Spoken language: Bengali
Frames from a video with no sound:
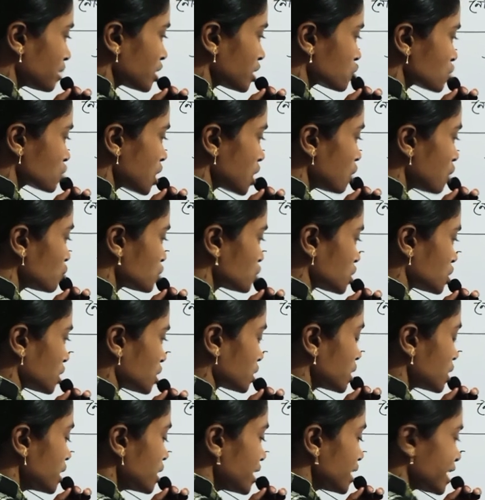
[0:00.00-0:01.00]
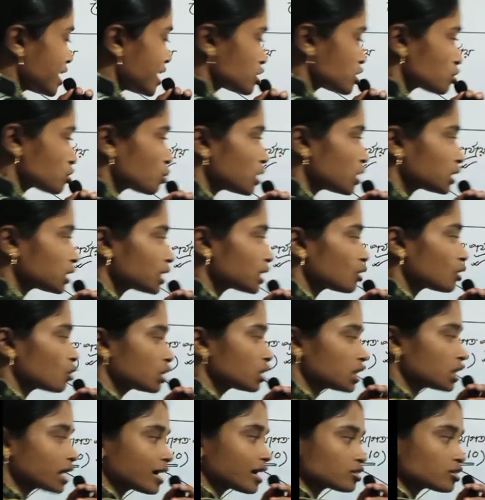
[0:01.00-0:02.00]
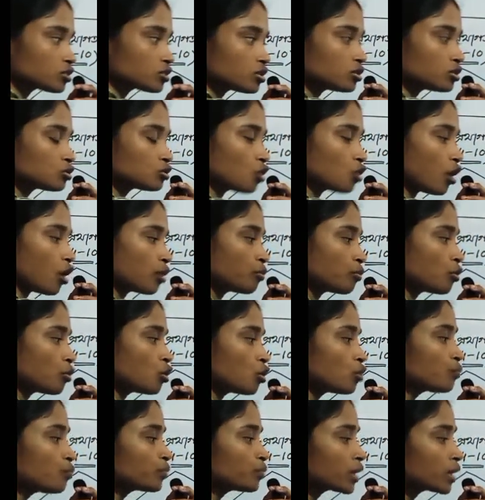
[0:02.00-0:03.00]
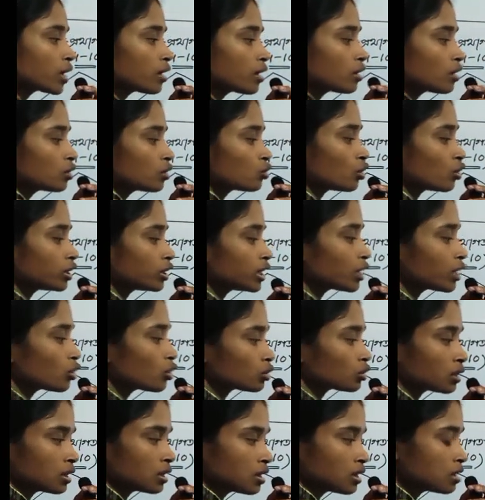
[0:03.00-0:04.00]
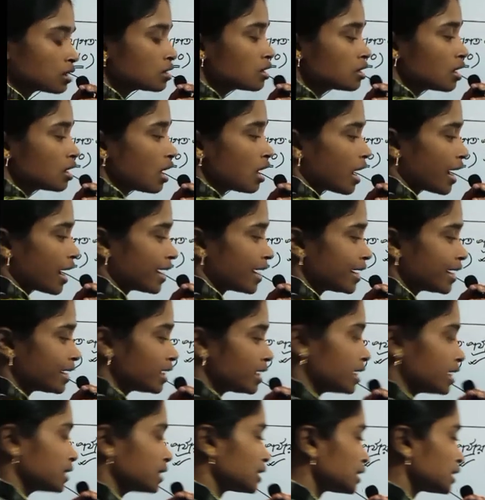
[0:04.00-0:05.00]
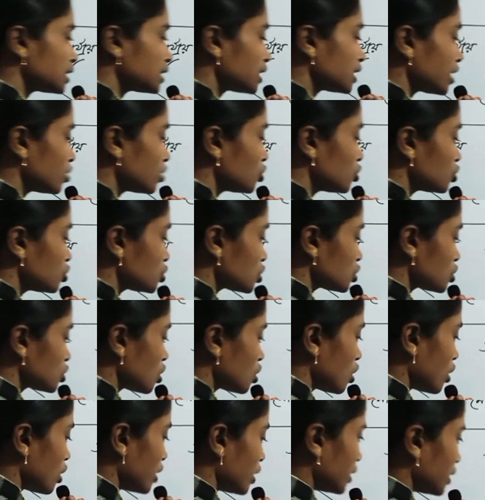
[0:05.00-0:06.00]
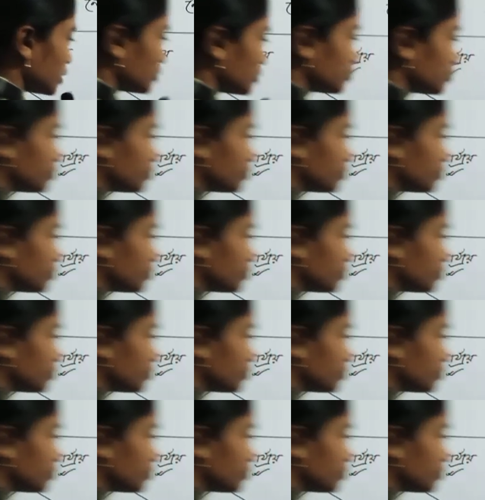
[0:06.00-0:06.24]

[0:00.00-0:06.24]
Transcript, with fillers: মেনে চলা উচিত এ সময়ে তার নৈতিক আচরণ ধর্ম নৈতিকতা আইন ইত্যাদি দ্বারা নিয়ন্ত্রিত হয়